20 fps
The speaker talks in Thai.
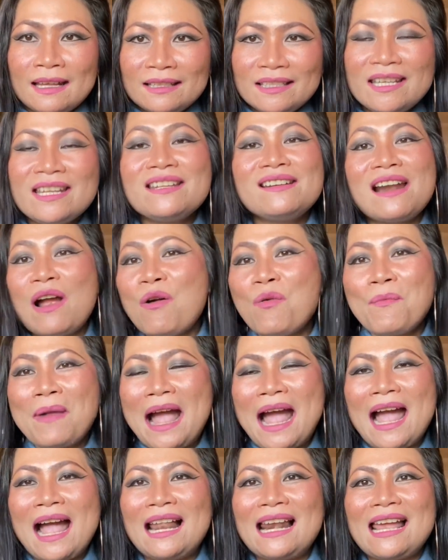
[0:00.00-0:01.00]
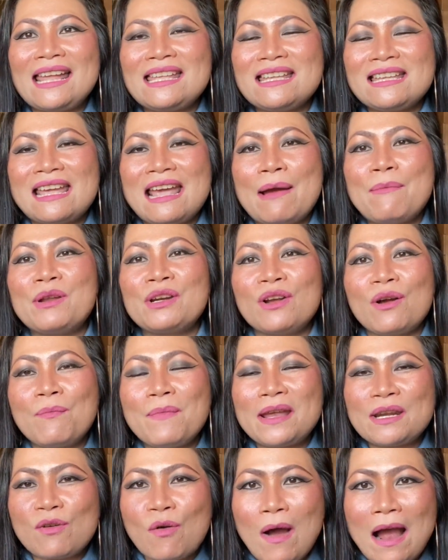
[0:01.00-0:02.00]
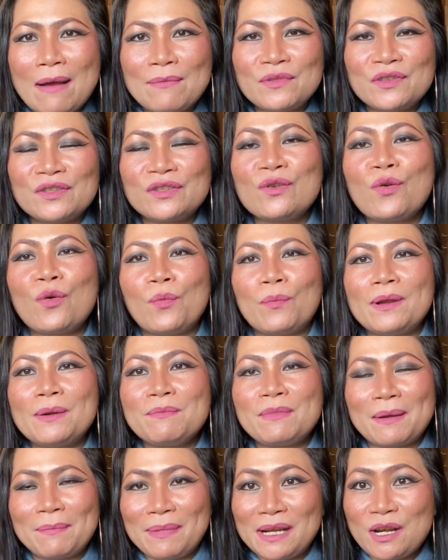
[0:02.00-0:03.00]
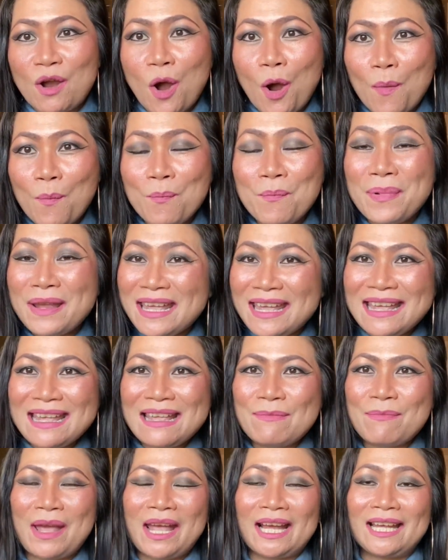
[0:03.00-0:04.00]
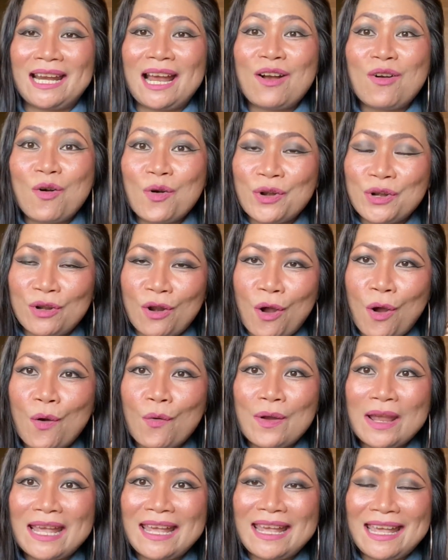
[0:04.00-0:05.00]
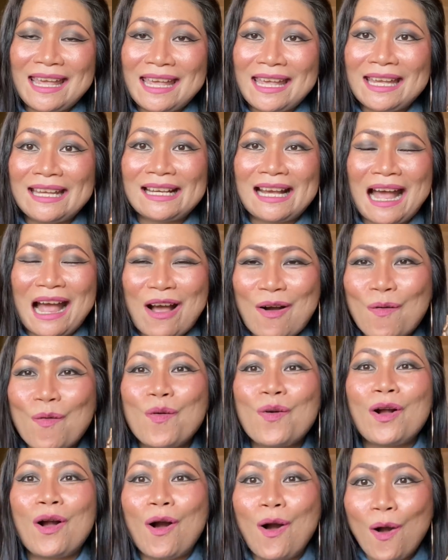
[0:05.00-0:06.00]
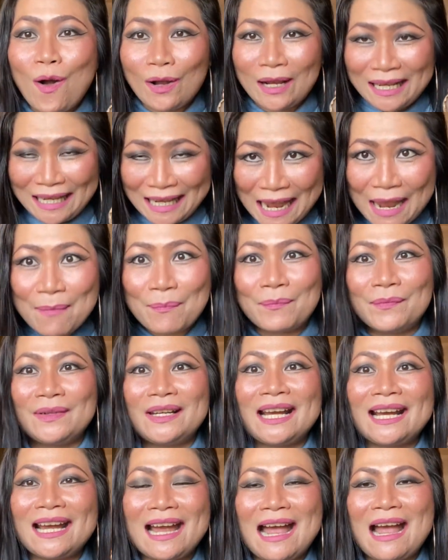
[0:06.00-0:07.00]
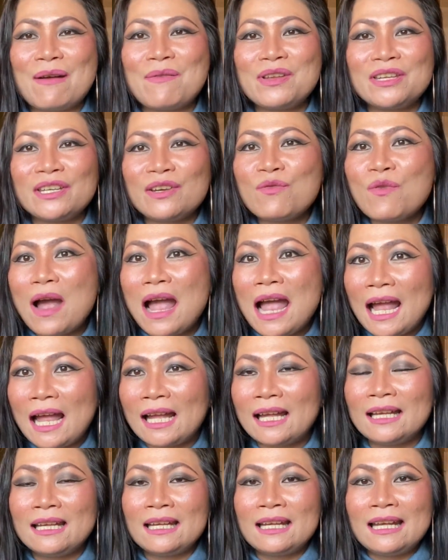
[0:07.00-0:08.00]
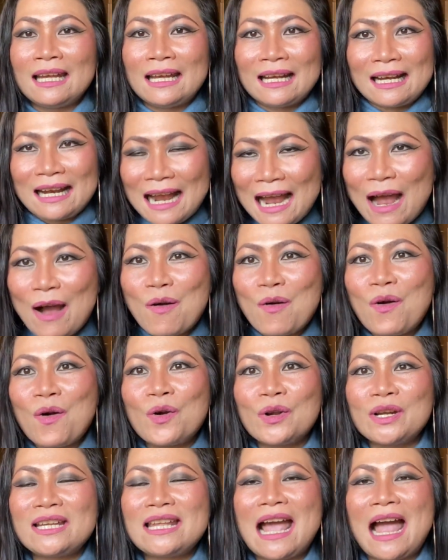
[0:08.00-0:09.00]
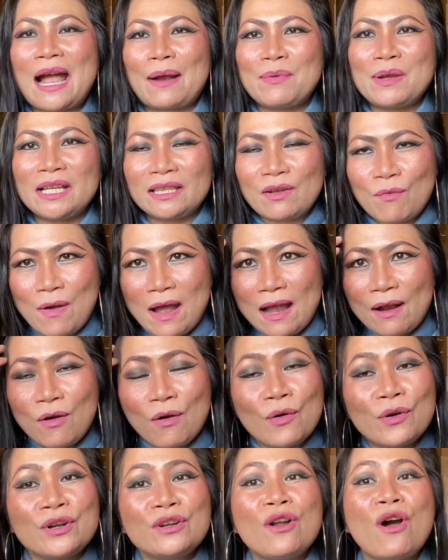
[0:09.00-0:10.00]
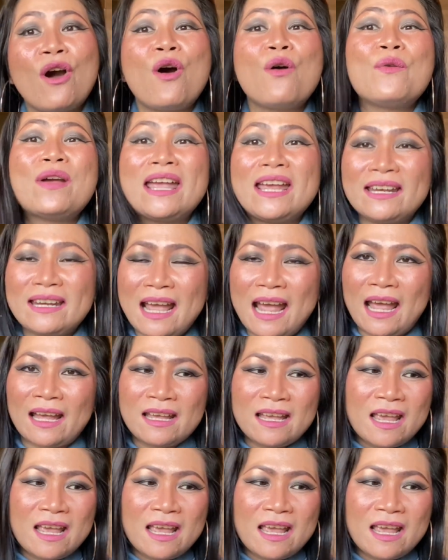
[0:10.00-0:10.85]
ที่เรามาอะไรอย่างเงี้ยมันก็เป็นความสุขเป็นเหมือนเป็นฮ็อบบี้แม้กระทั่งคนนอร์เวย์เองเขาก็เก็บนะคะไม่ใช่ว่าเขาอดอยากเพียงแต่ว่าคนนอร์เวย์น่ะ